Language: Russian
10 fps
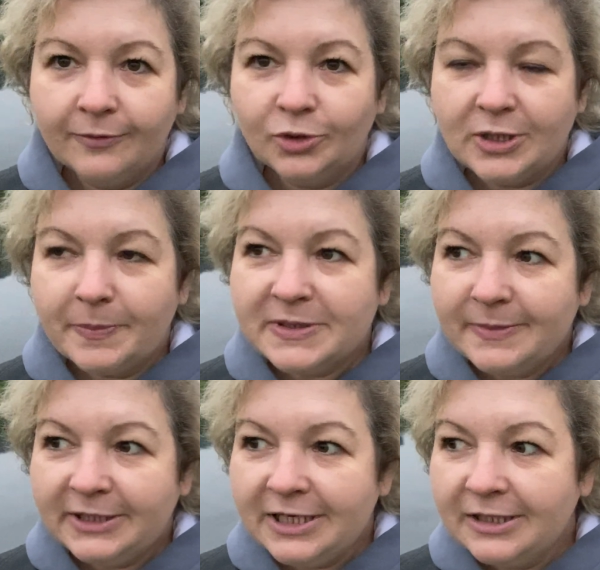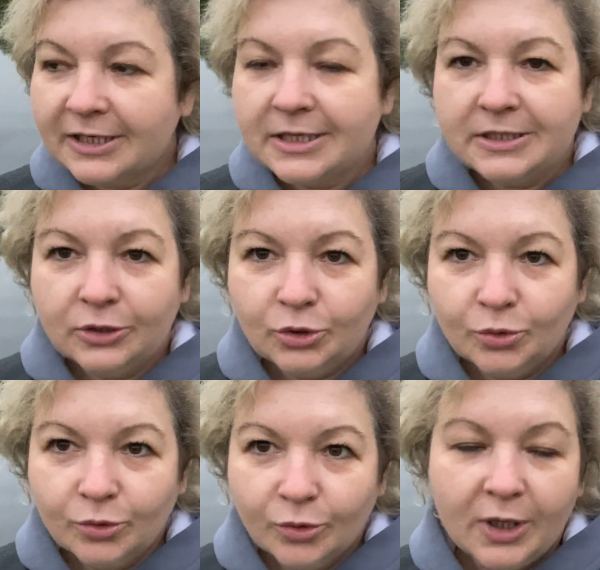Вот я посмотрела
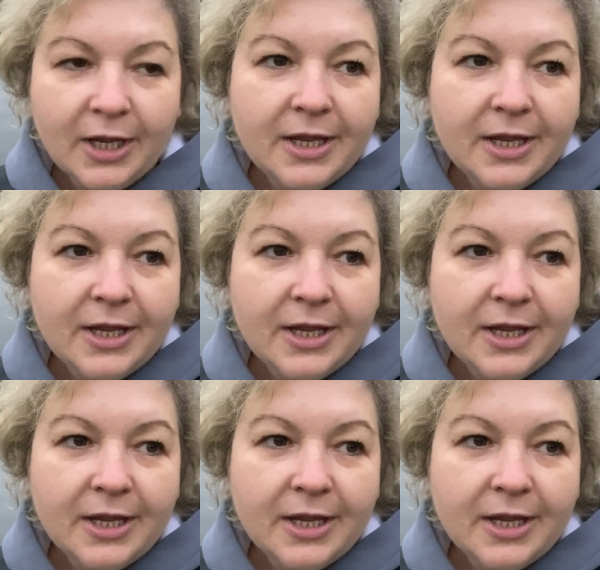архитектуру